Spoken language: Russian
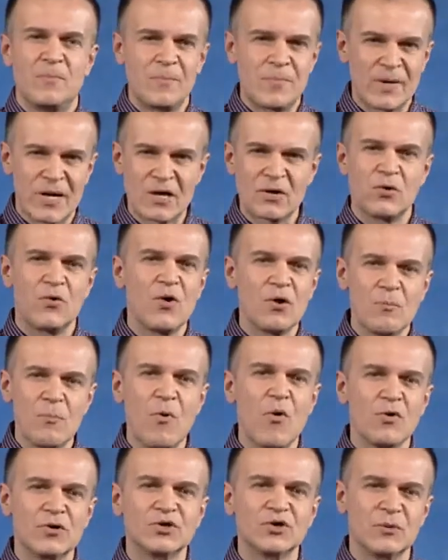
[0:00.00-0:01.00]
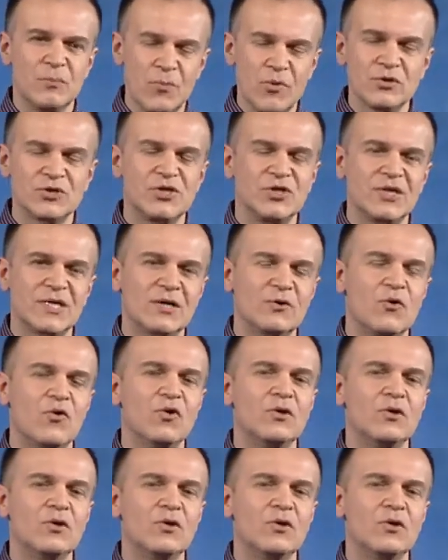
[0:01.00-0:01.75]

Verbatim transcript: пророк Божий, Божий человек,